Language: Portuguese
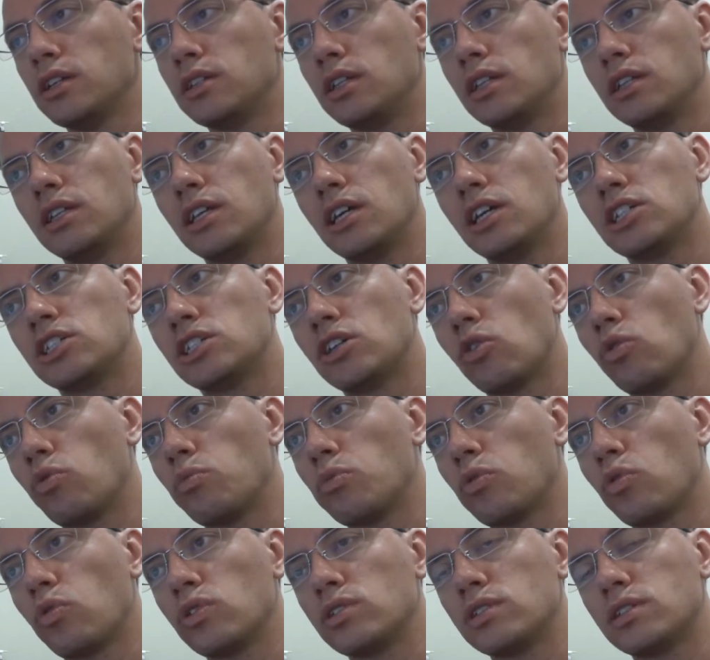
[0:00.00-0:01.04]
Tentei achar
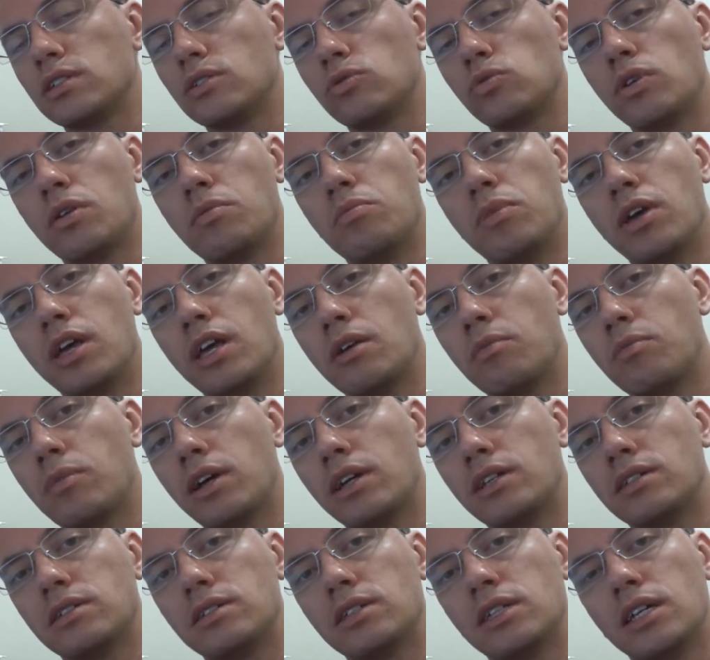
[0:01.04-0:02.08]
alguma coisa no eBay,
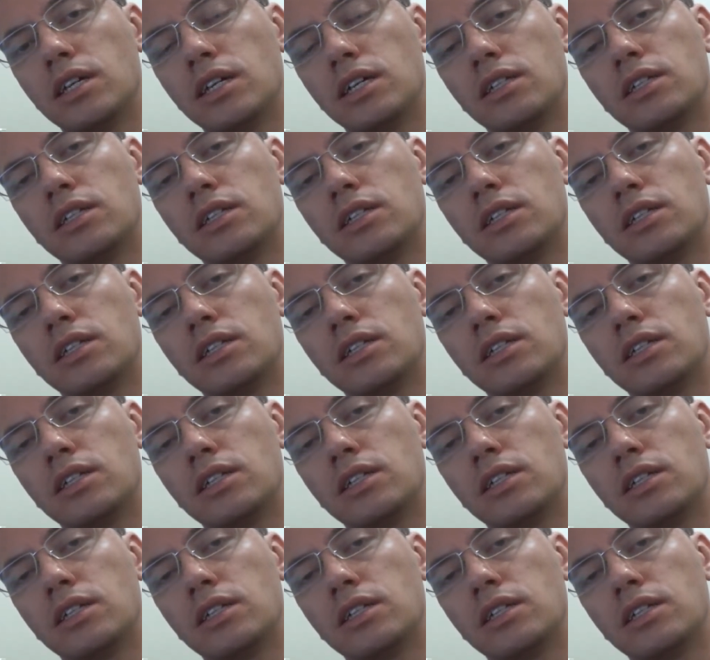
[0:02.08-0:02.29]
mas